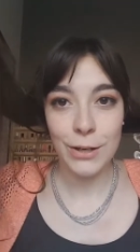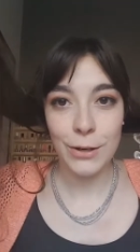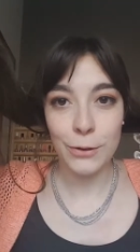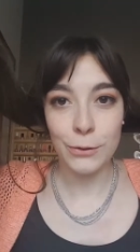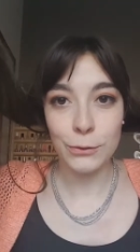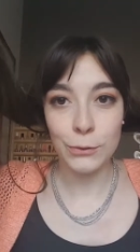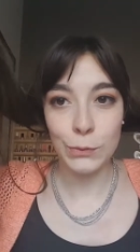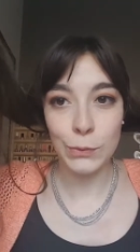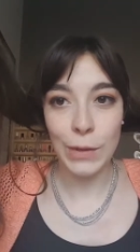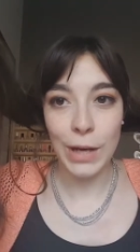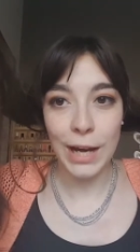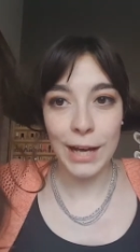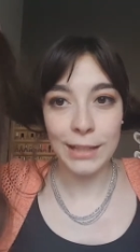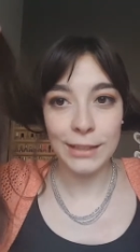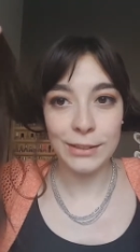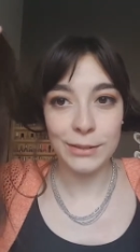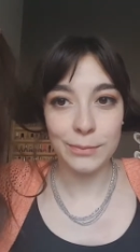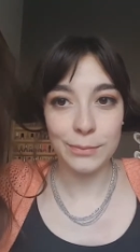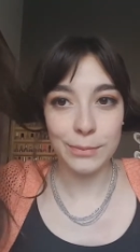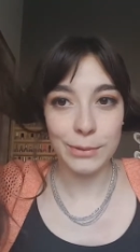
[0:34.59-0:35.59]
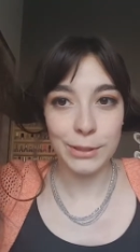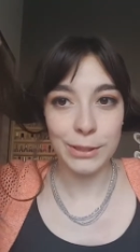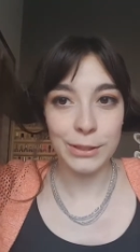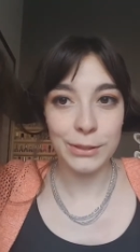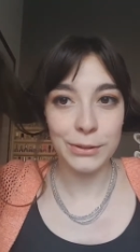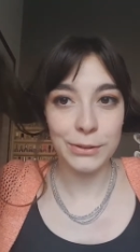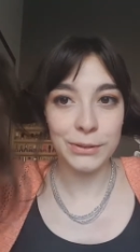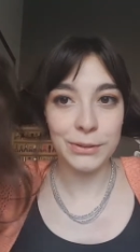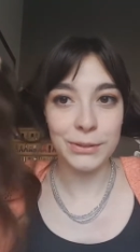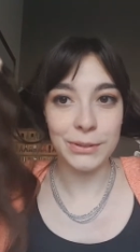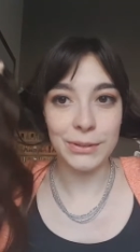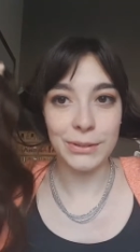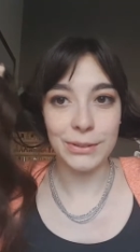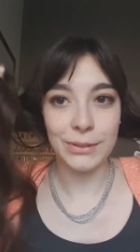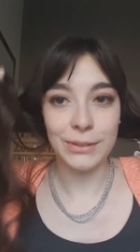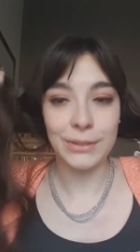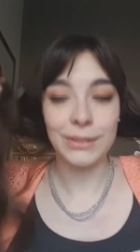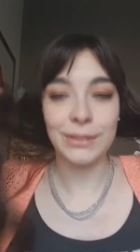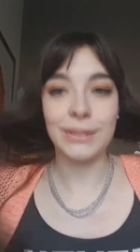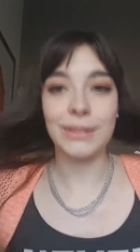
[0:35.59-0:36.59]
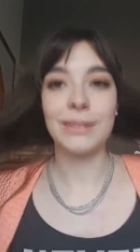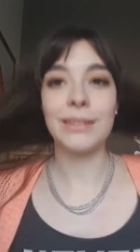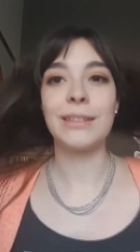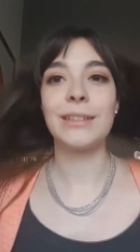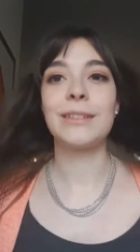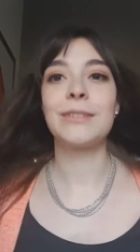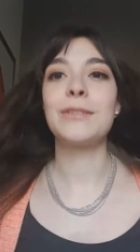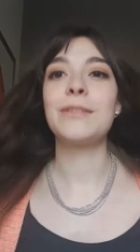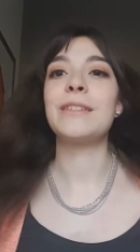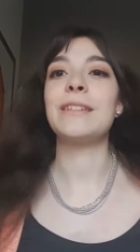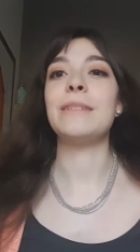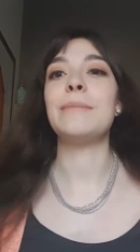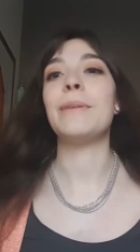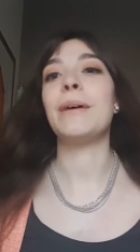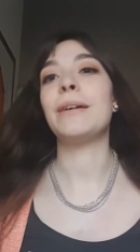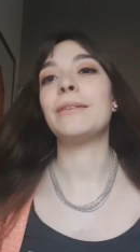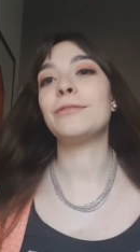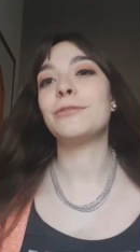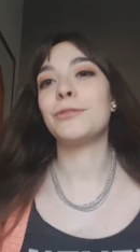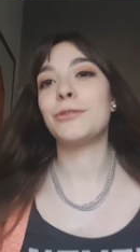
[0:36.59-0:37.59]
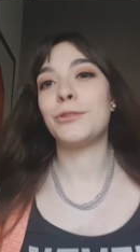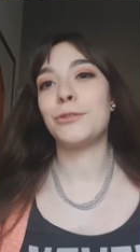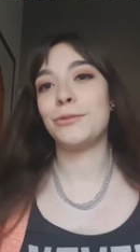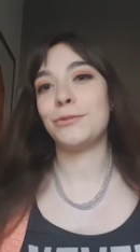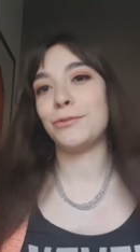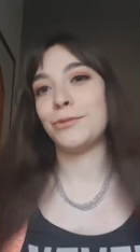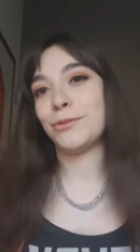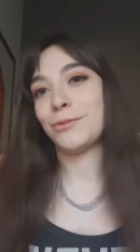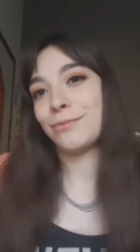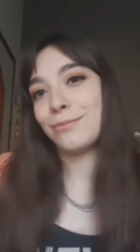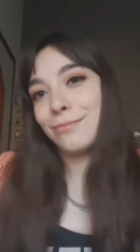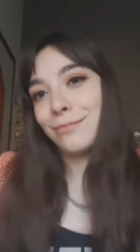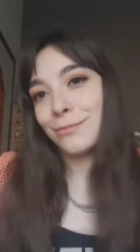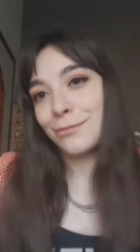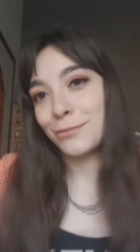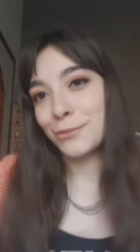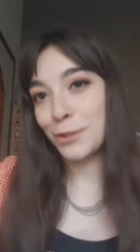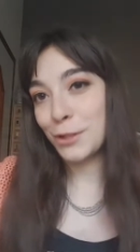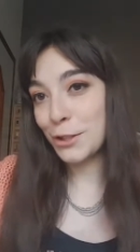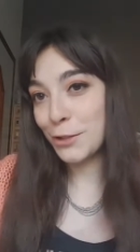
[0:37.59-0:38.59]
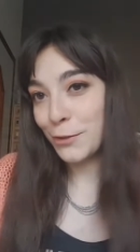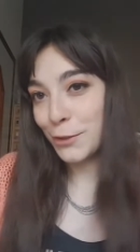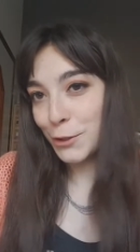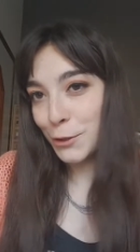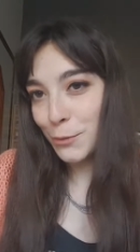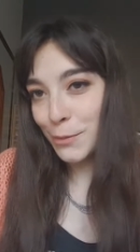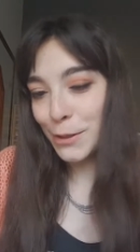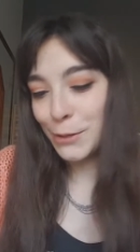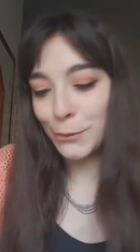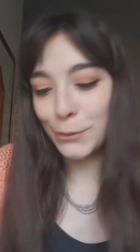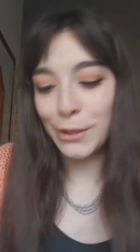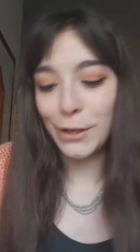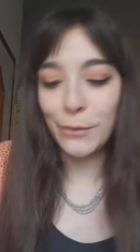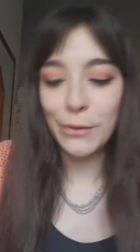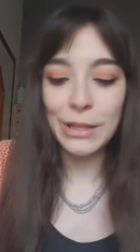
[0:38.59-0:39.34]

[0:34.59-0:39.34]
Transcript: ondulati, un pochino eh, così, ma non, non ci faccio mai nulla.